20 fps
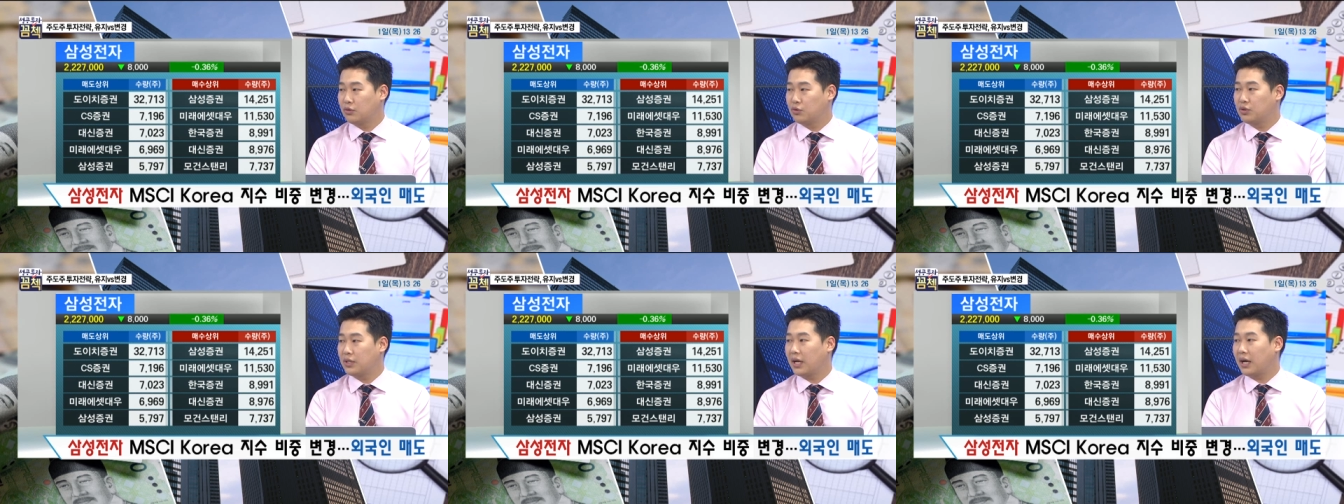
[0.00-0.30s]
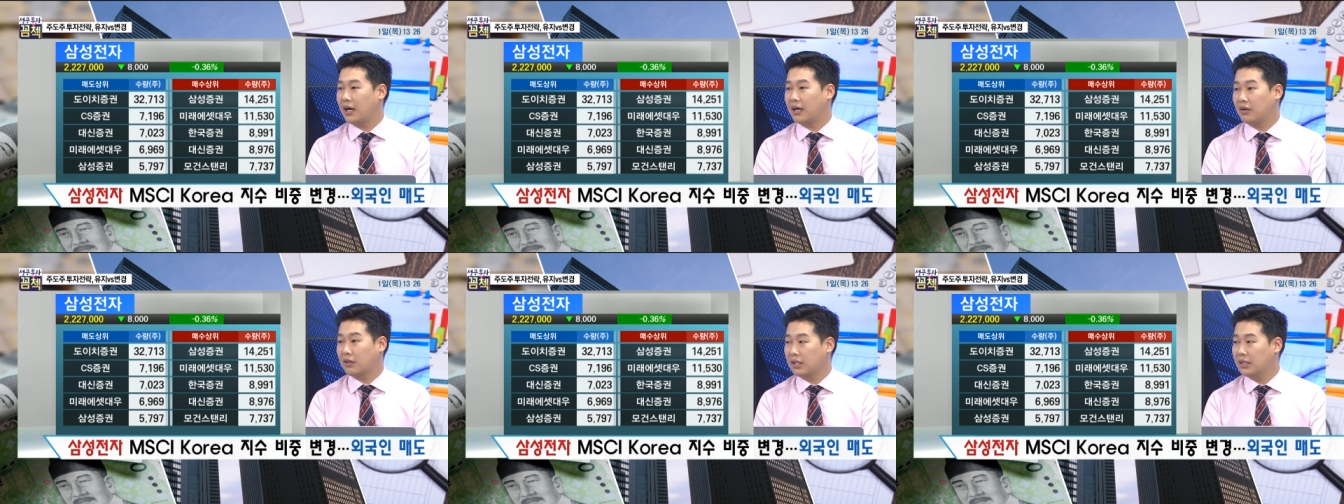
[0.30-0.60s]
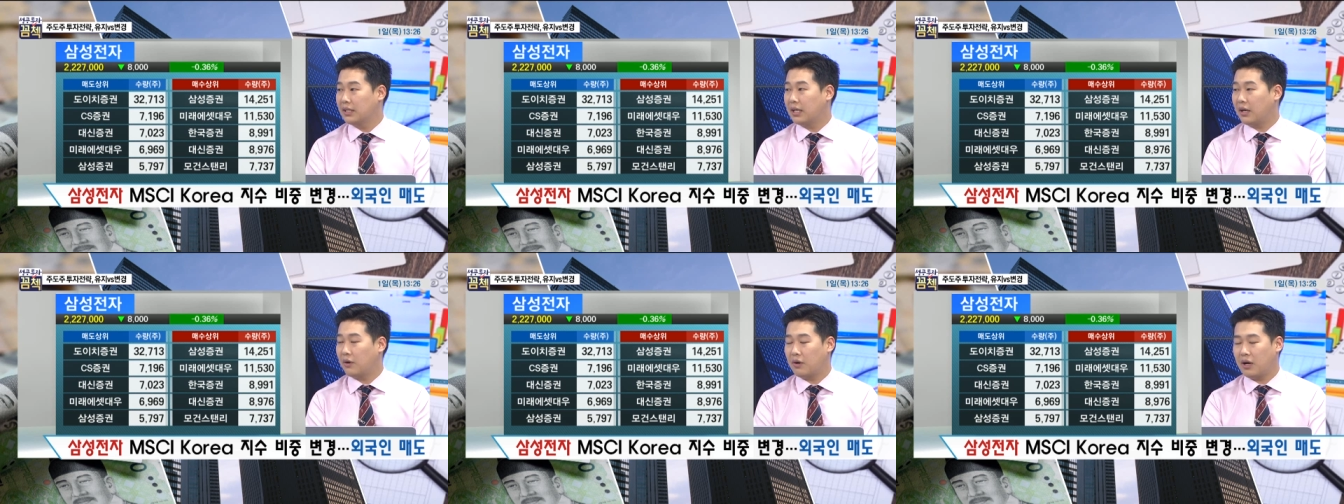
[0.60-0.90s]
추세가
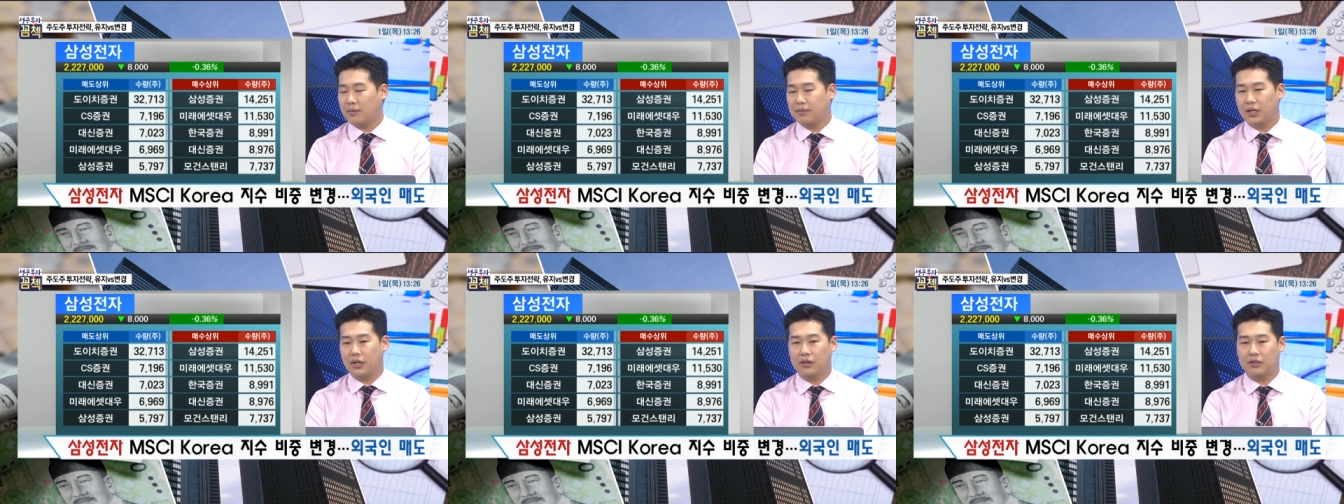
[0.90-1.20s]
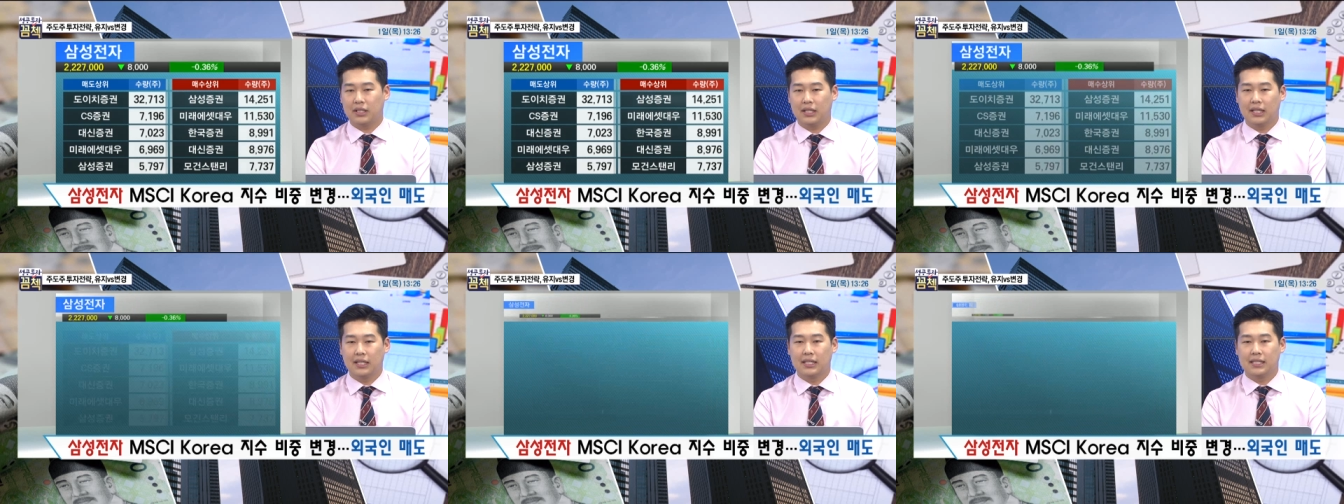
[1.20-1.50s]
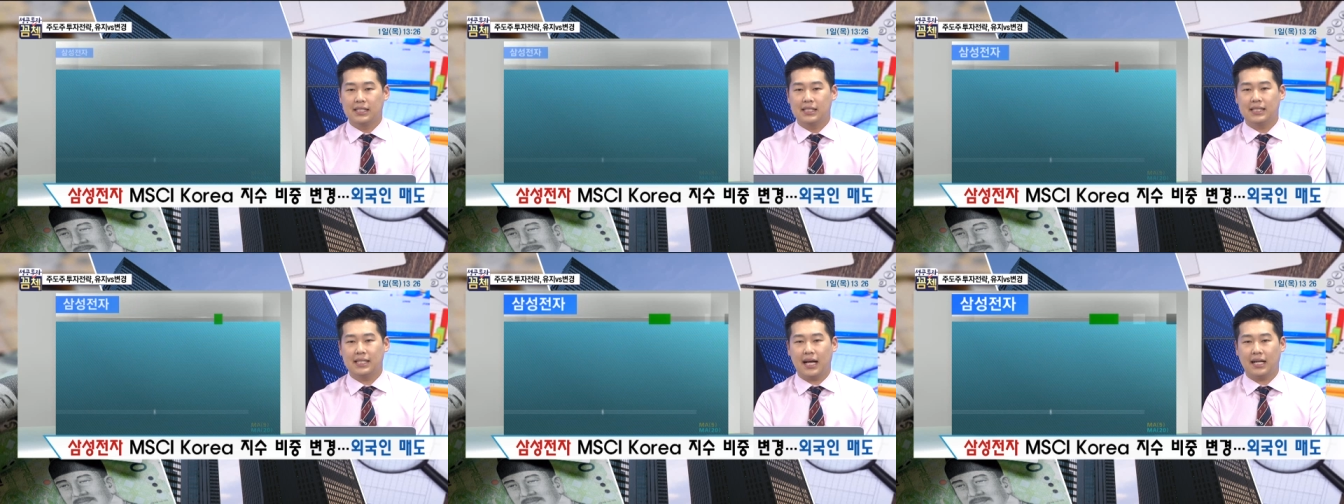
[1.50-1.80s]
꺾인다라고 하면
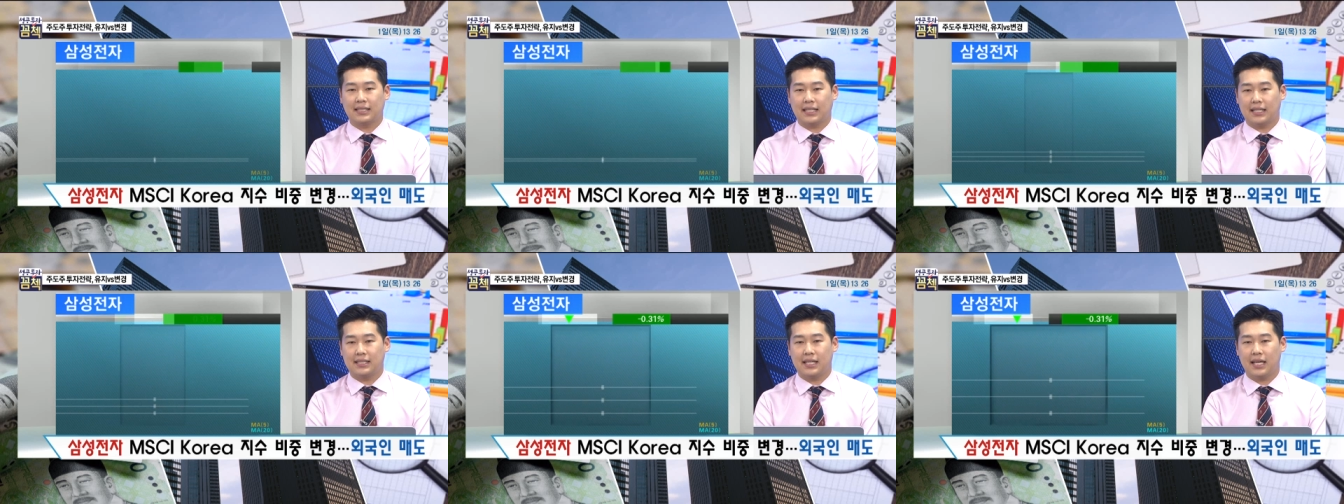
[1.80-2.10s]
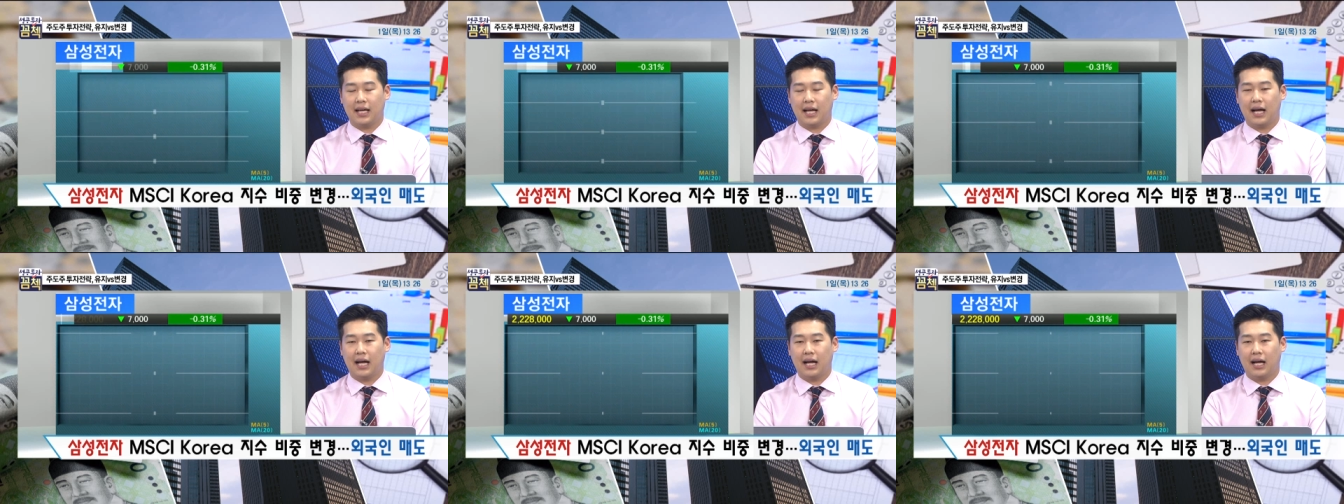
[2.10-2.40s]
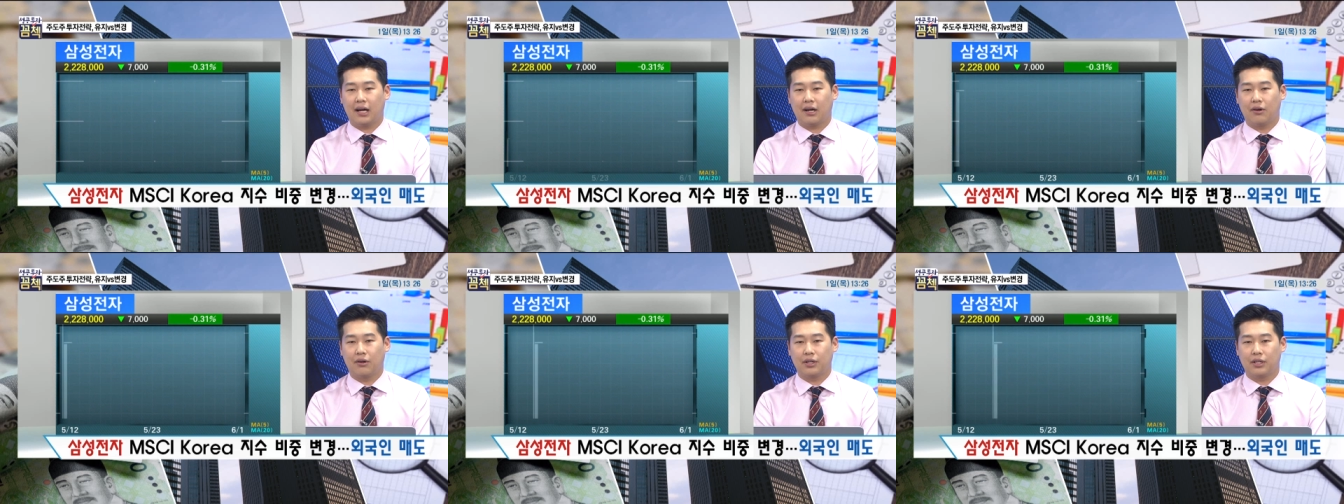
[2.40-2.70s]
시장
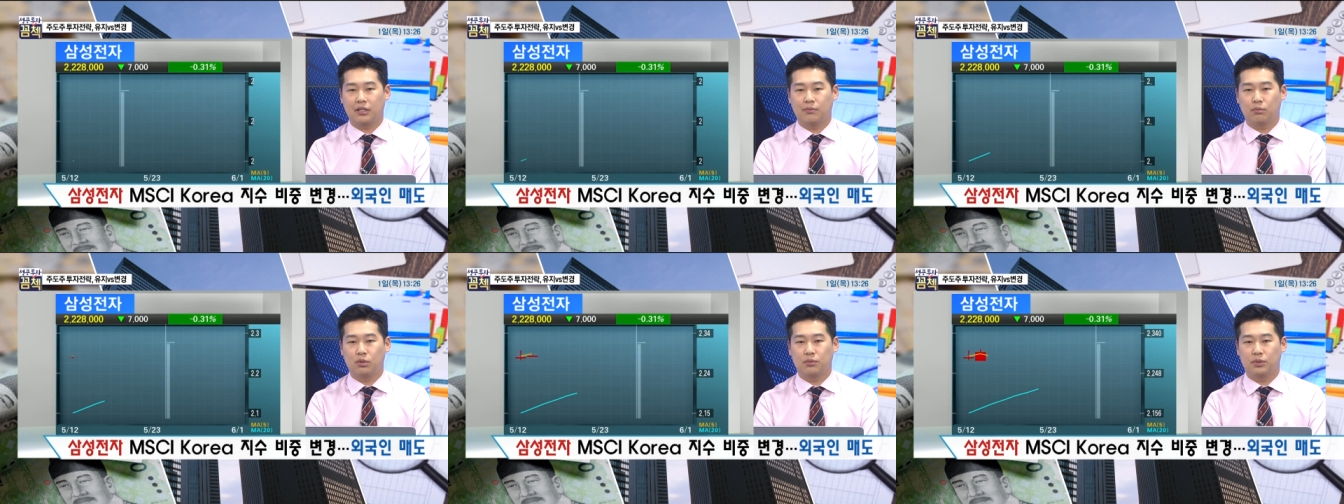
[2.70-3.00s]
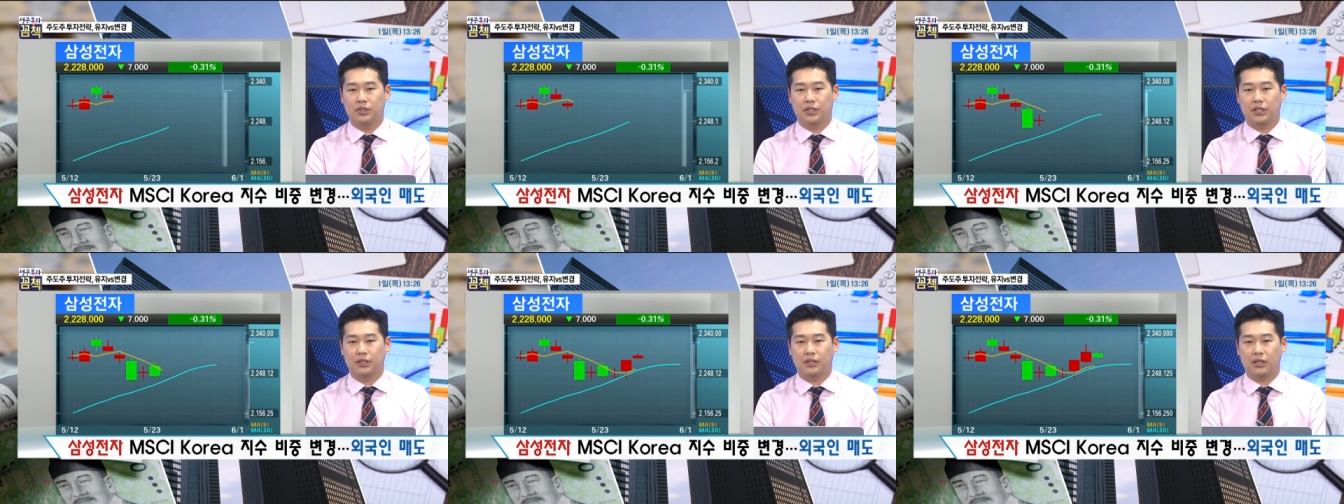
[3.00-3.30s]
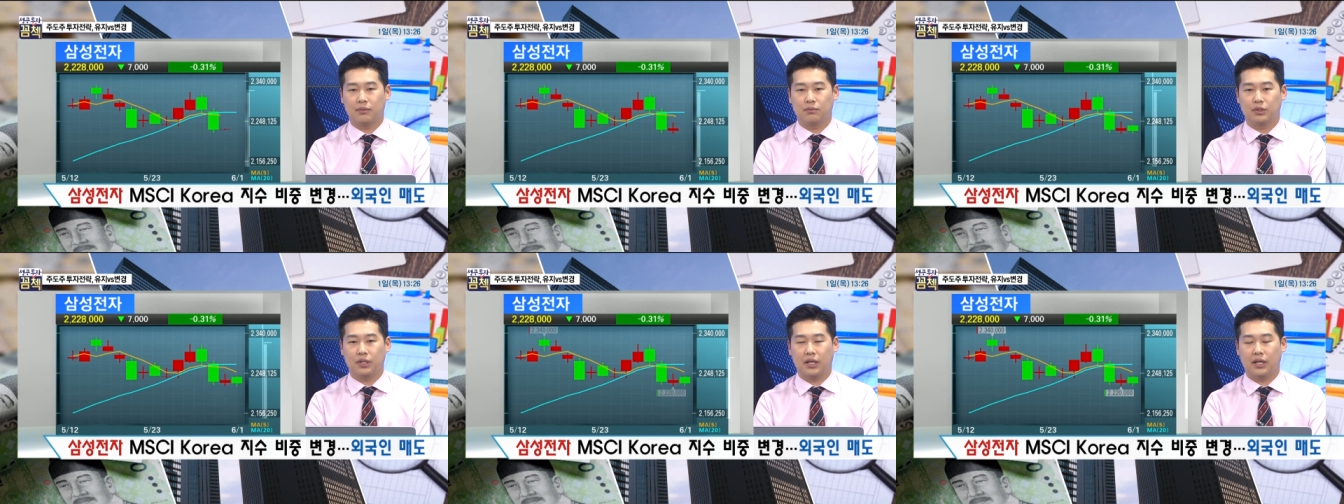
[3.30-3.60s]
자체가 꺾이는 부분이기
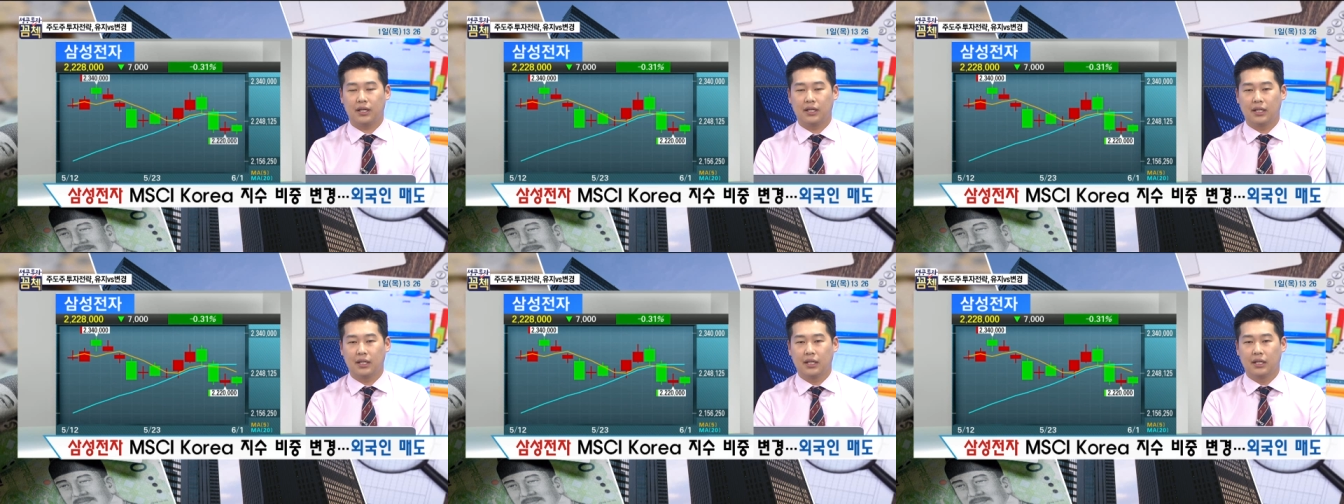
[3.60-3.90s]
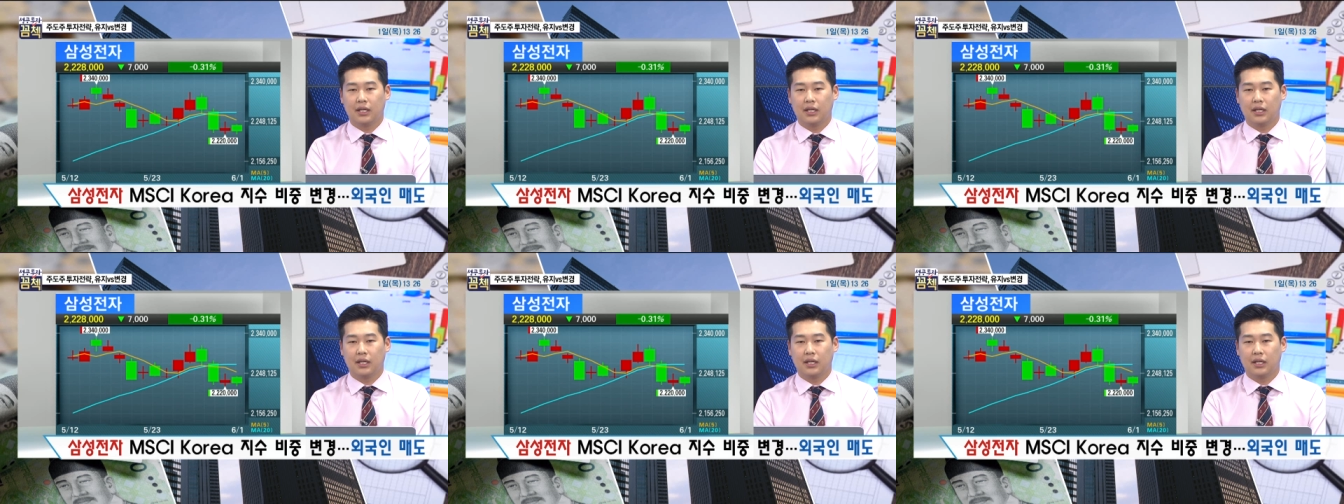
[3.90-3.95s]
때문에